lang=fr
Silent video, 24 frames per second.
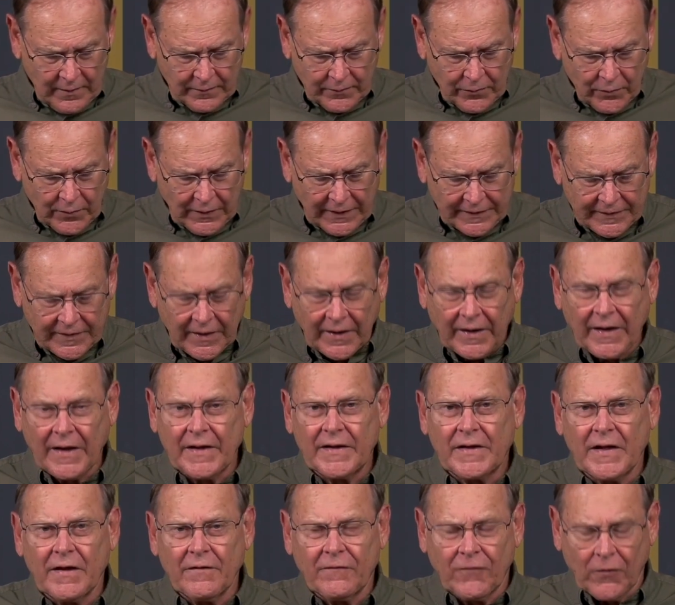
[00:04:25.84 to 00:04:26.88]
que
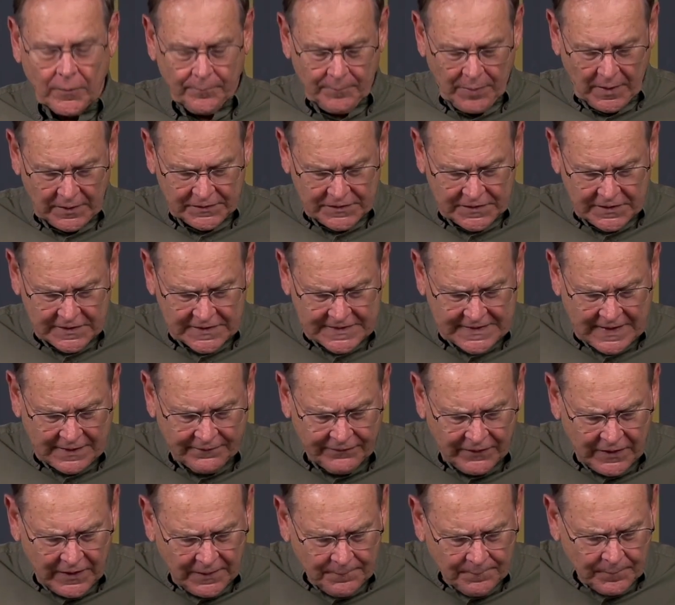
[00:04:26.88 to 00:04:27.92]
l'intégrité forme partie de sa
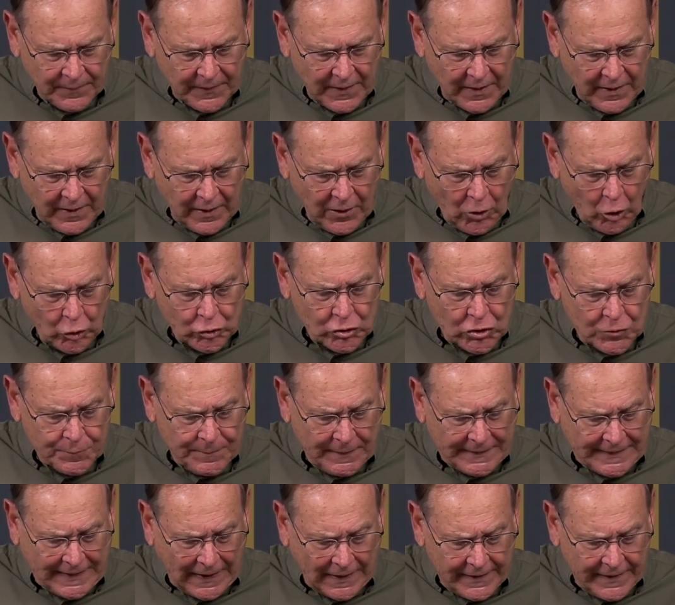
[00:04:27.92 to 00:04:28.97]
vie,
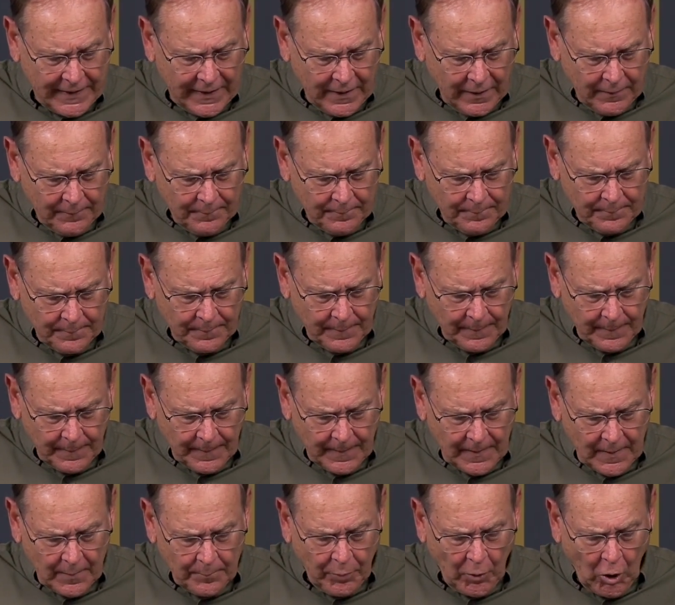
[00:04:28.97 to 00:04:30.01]
hospitalier,
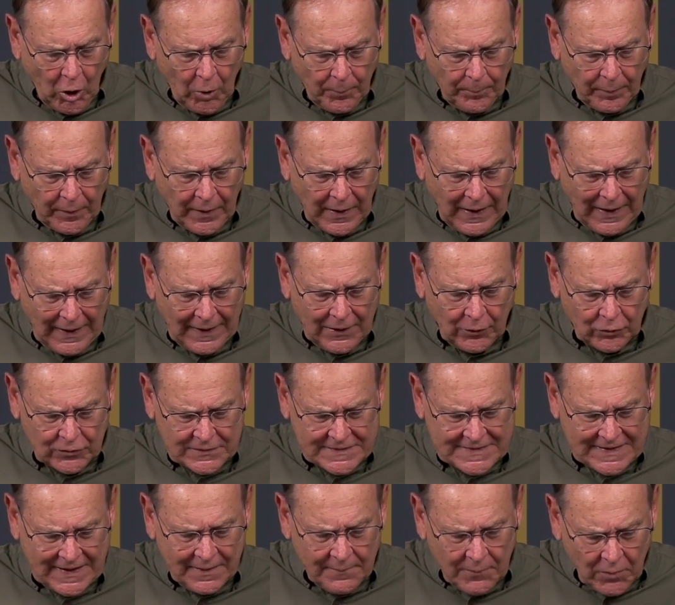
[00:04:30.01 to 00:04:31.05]
propre à
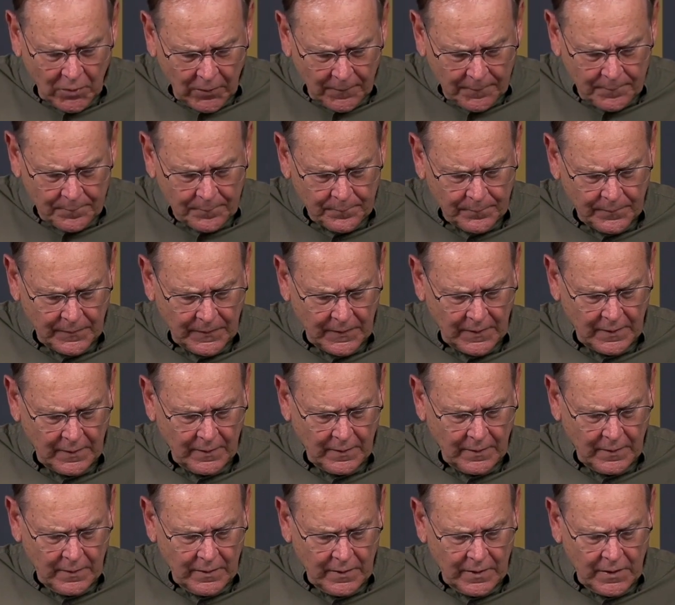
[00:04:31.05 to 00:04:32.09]
l'enseignement,
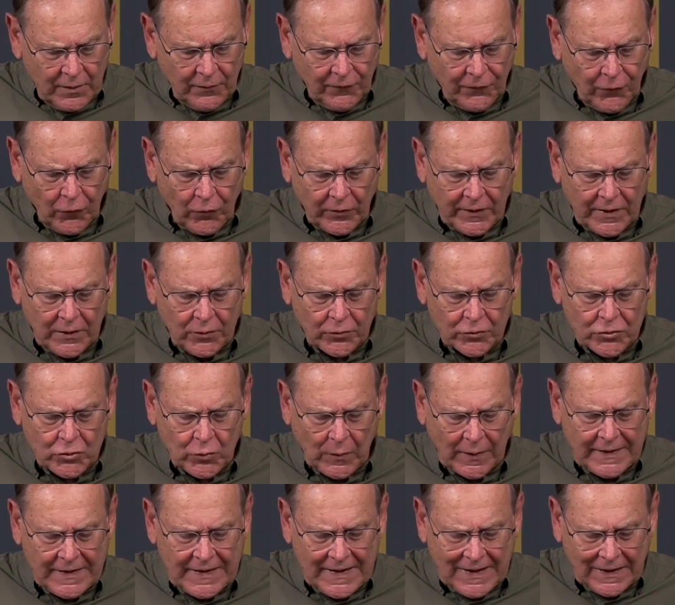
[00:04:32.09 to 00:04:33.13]
il faut qu'il ne
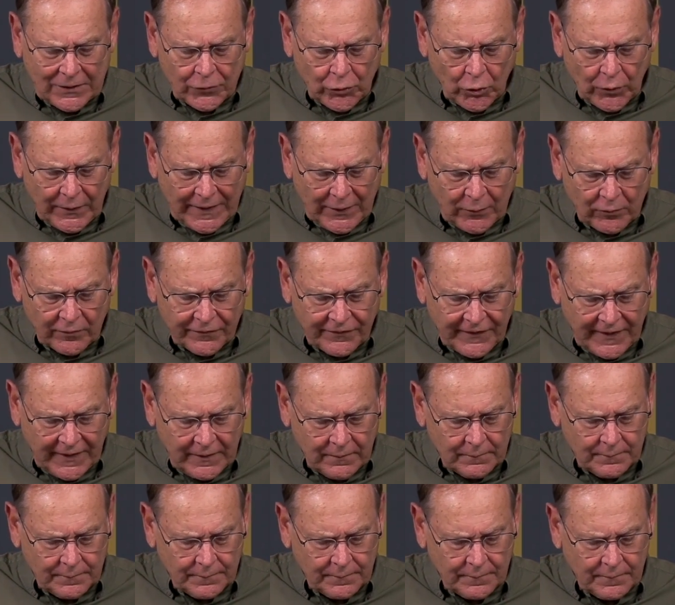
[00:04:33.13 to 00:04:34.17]
soit ni adonné au vin,
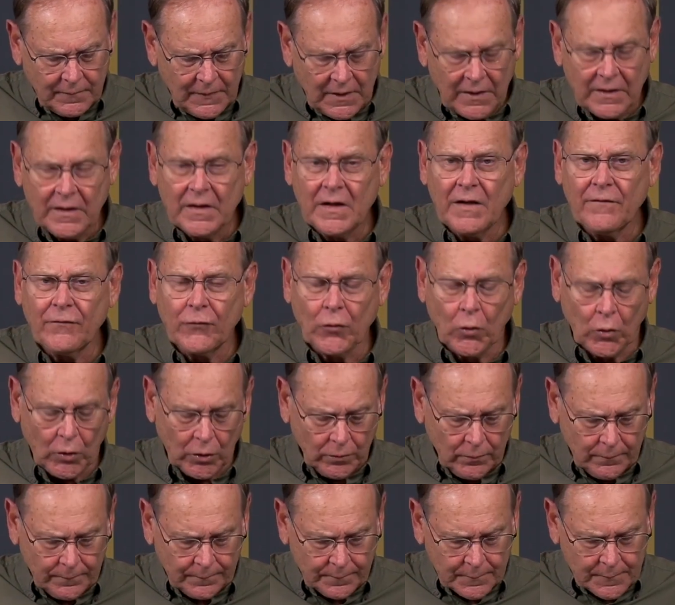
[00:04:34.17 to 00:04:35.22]
ni
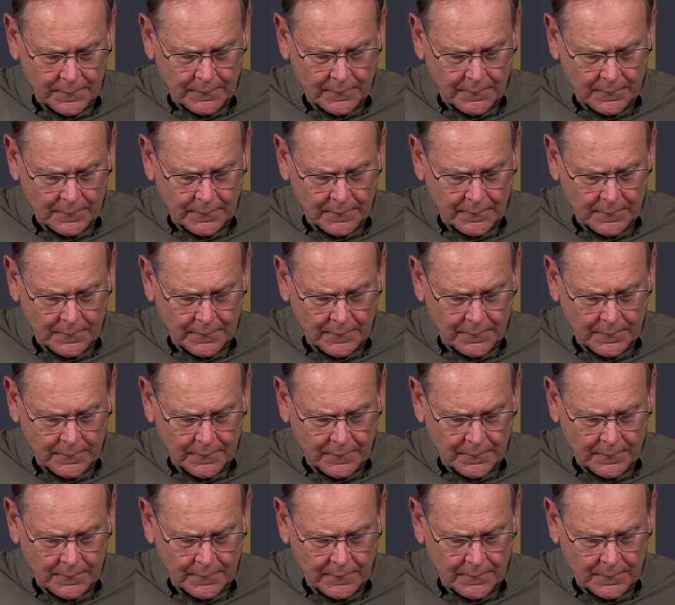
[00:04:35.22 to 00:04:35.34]
violent,